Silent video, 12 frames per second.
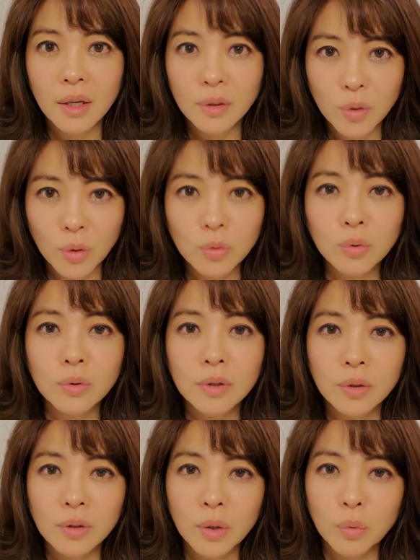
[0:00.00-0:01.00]
결국은
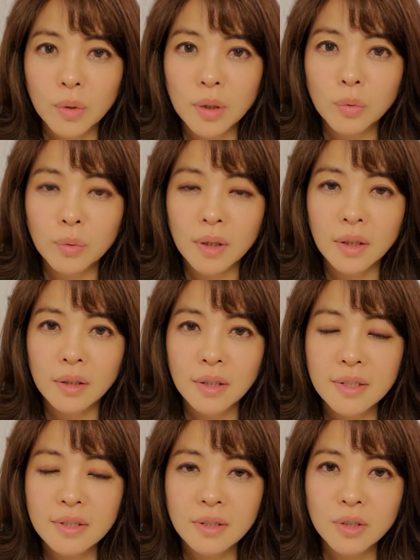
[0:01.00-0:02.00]
이렇게 오랫동안
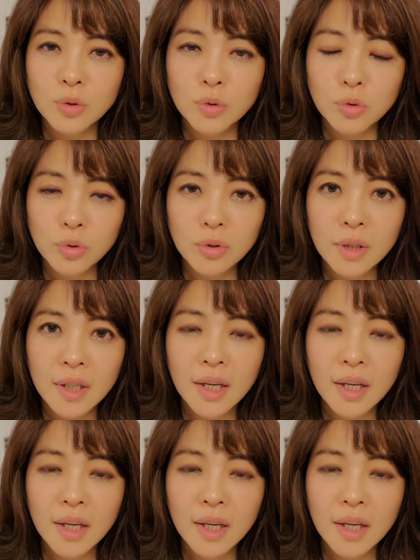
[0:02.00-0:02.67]
댄스를 춘